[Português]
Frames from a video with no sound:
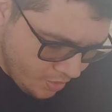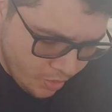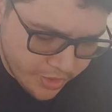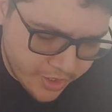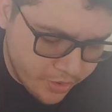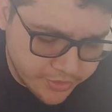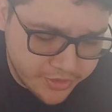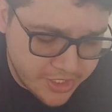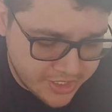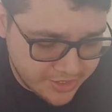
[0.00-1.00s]
O que
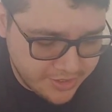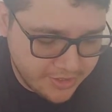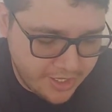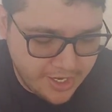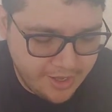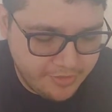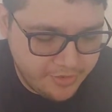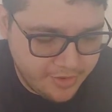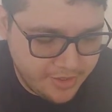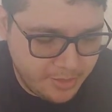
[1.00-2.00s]
consiste essa
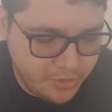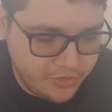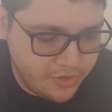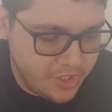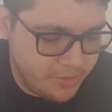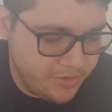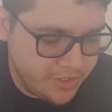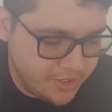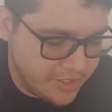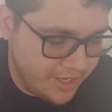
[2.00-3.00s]
tarefa? É muito simples, a
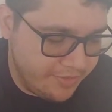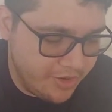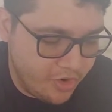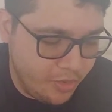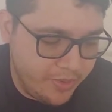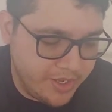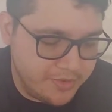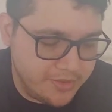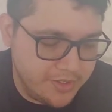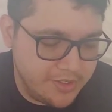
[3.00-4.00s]
gente quer ver como é que
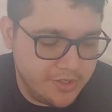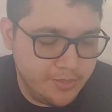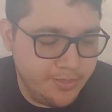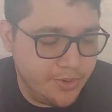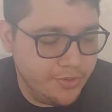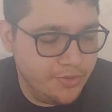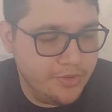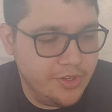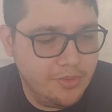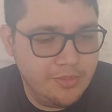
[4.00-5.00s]
vocês estão
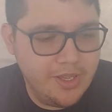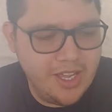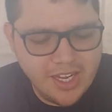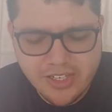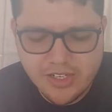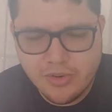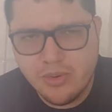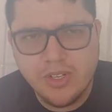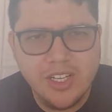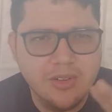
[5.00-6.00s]
produzindo bem,
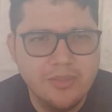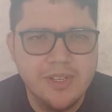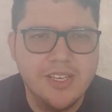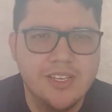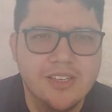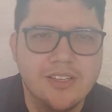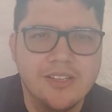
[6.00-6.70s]
articulando bem